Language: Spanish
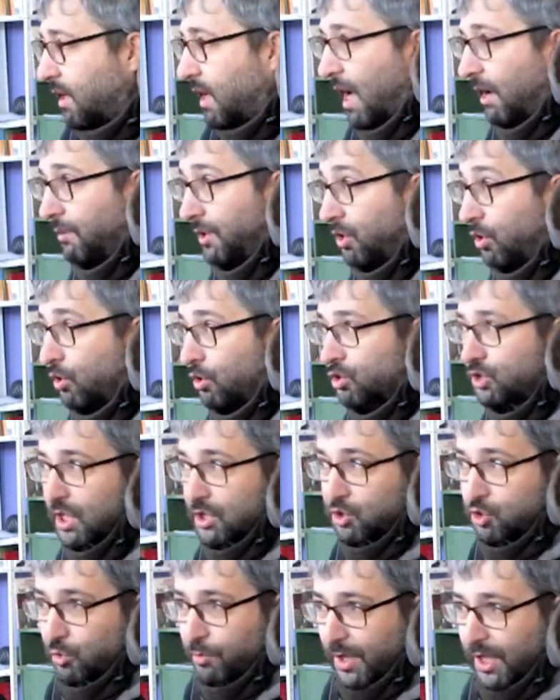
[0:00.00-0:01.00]
ha habido
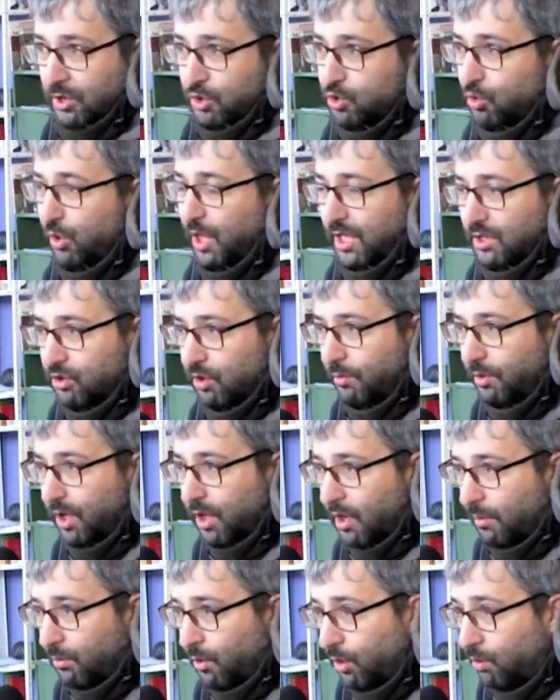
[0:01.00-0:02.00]
cosas súper chulas no por
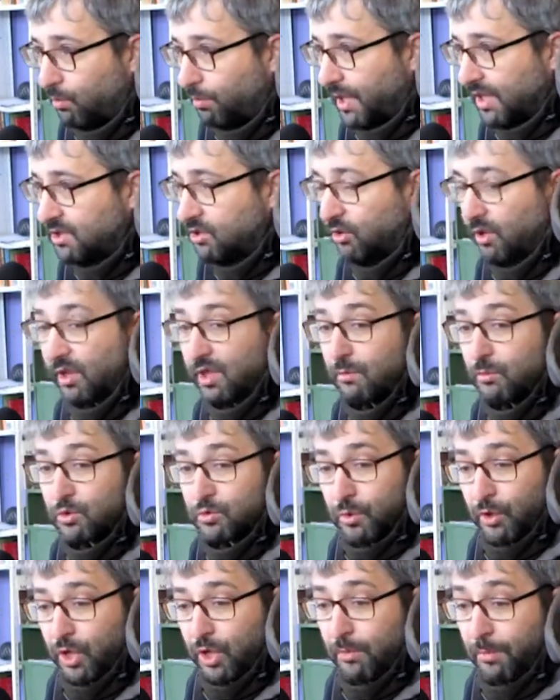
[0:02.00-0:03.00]
ejemplo en un paseo que hicimos
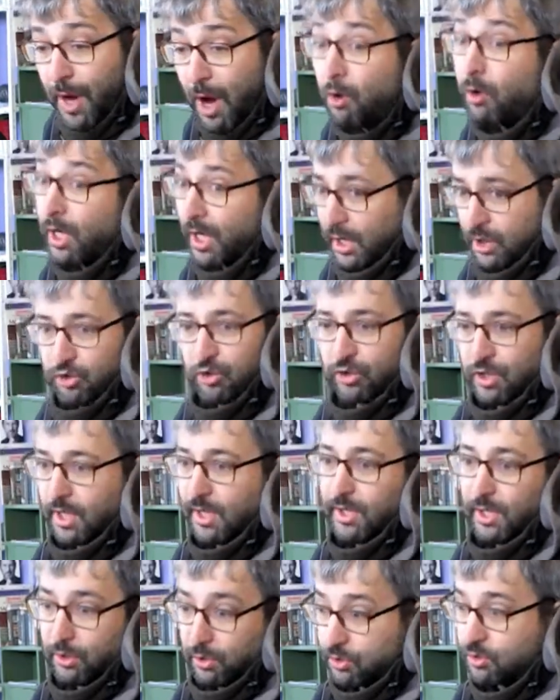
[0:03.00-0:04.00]
por el Pau que es otro
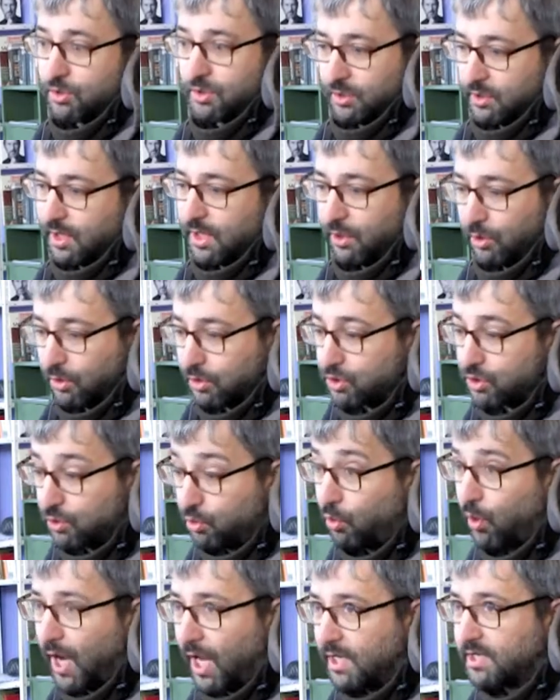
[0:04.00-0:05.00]
de los de los
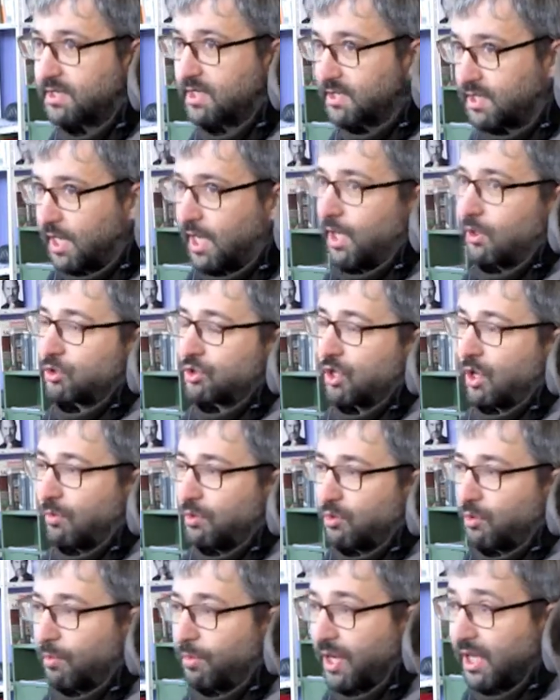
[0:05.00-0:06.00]
lugares destacados ahora
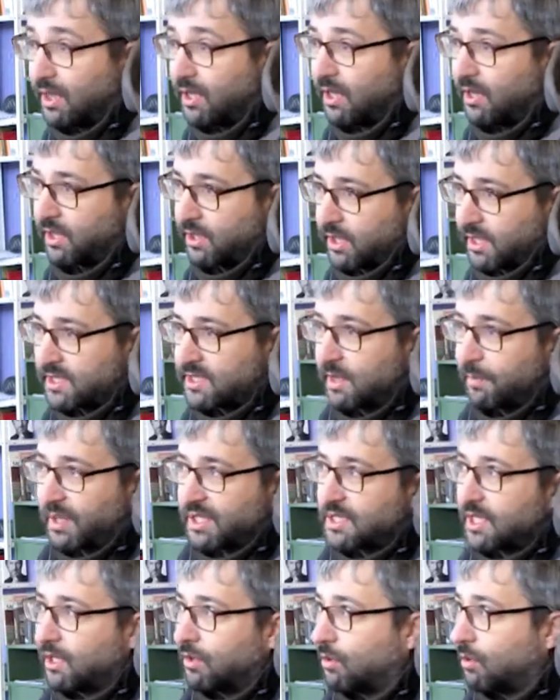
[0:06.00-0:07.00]
mismo para entender qué está
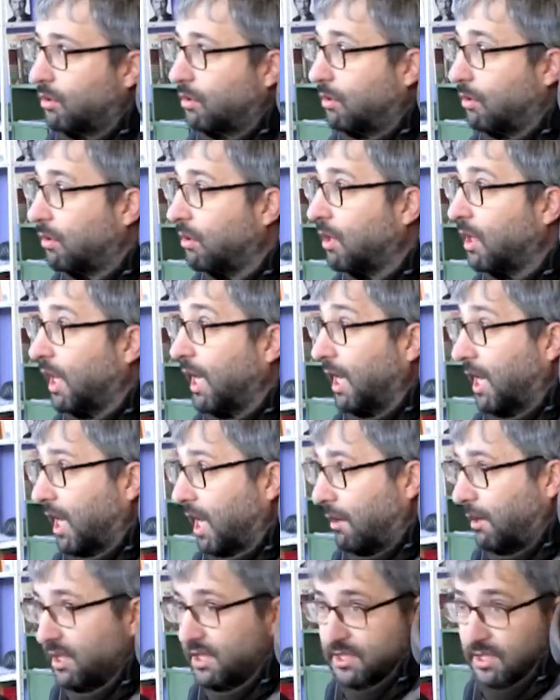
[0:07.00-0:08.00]
pasando en
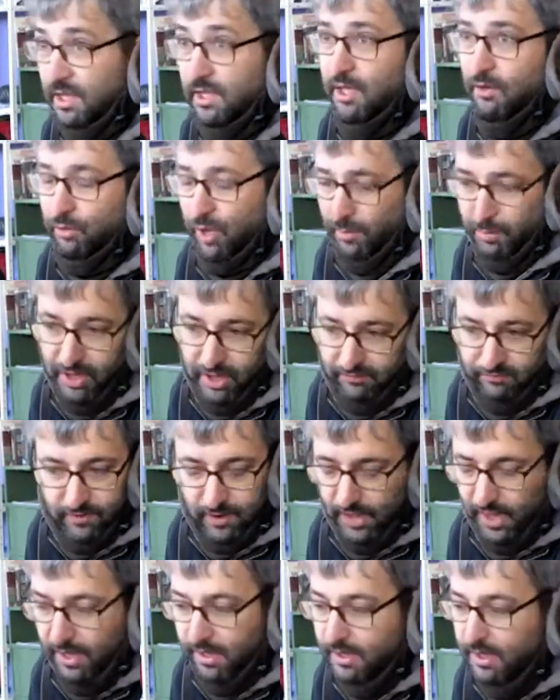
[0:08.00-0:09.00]
Carabanchel y en una
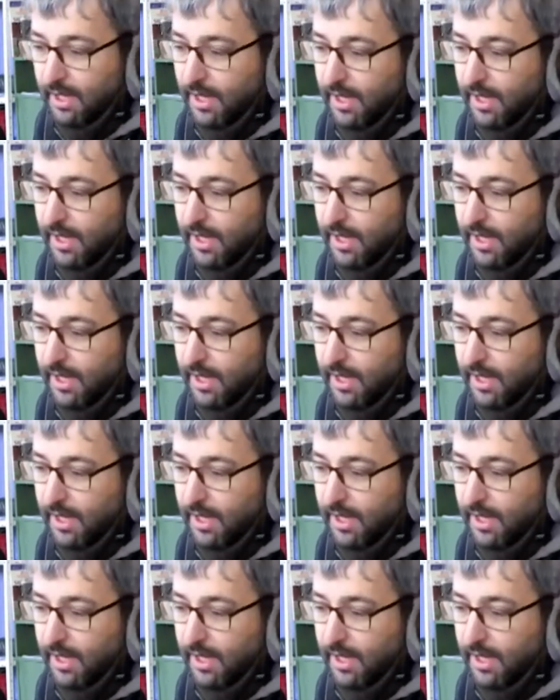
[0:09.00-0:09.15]
periferia